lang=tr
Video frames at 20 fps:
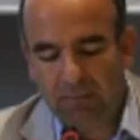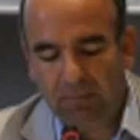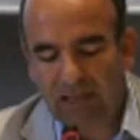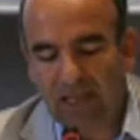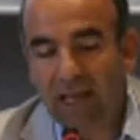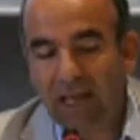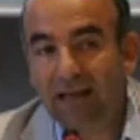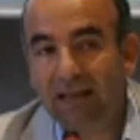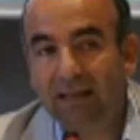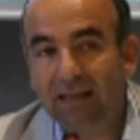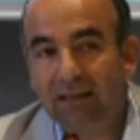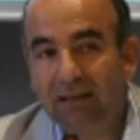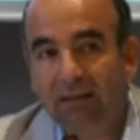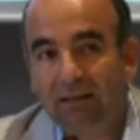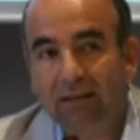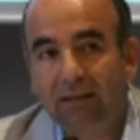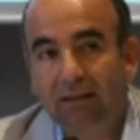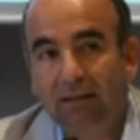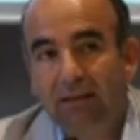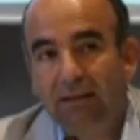bine
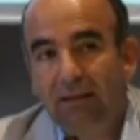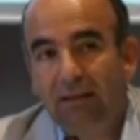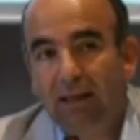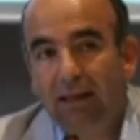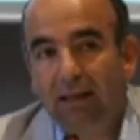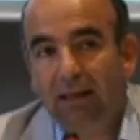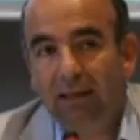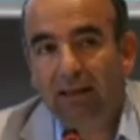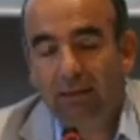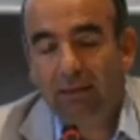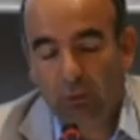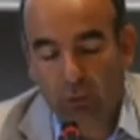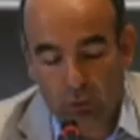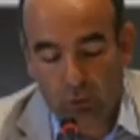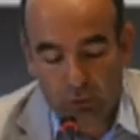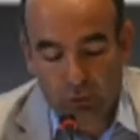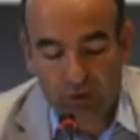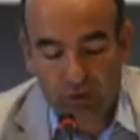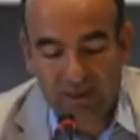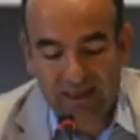yakın yani
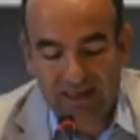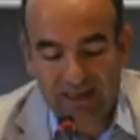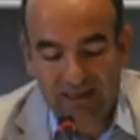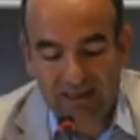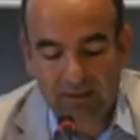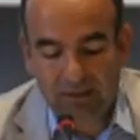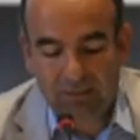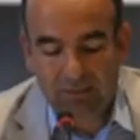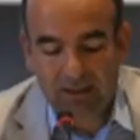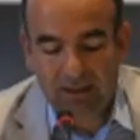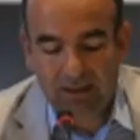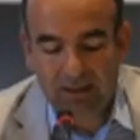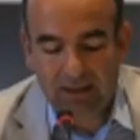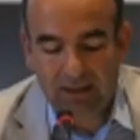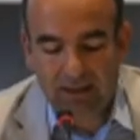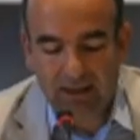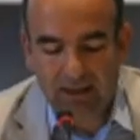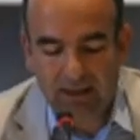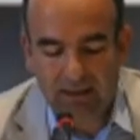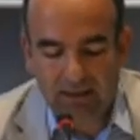981
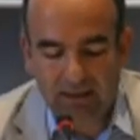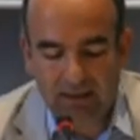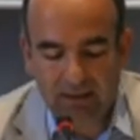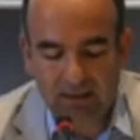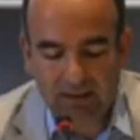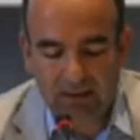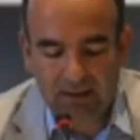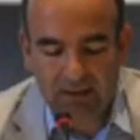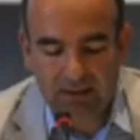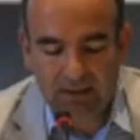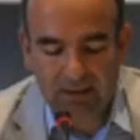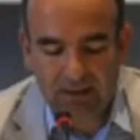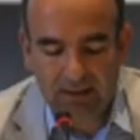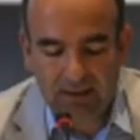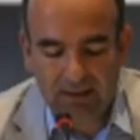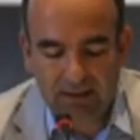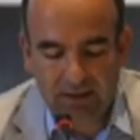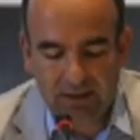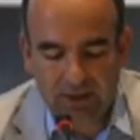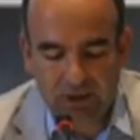tane e,
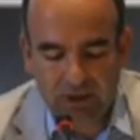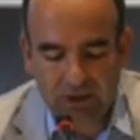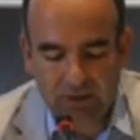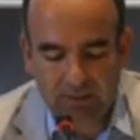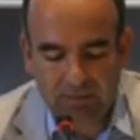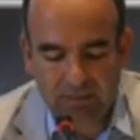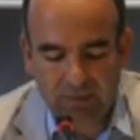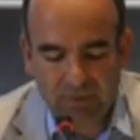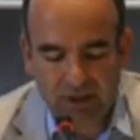gazeteci